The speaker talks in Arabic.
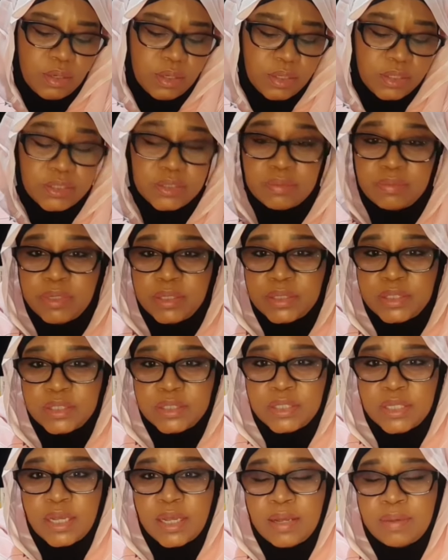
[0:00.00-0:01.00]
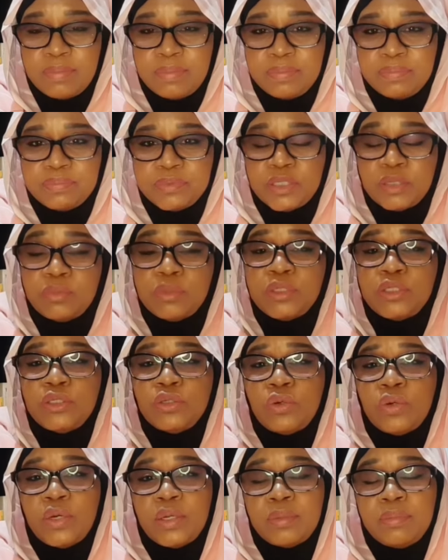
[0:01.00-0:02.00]
اسم الكتاب
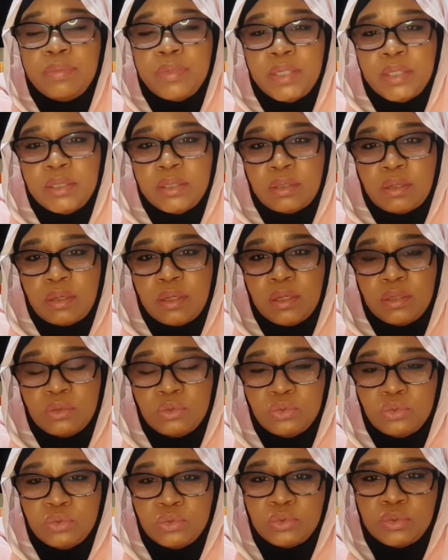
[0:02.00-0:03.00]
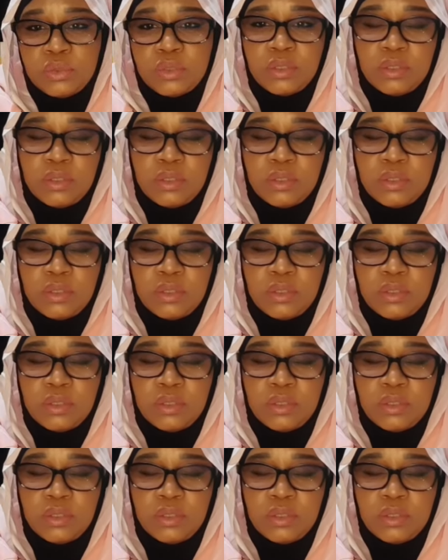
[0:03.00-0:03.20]
48 قانون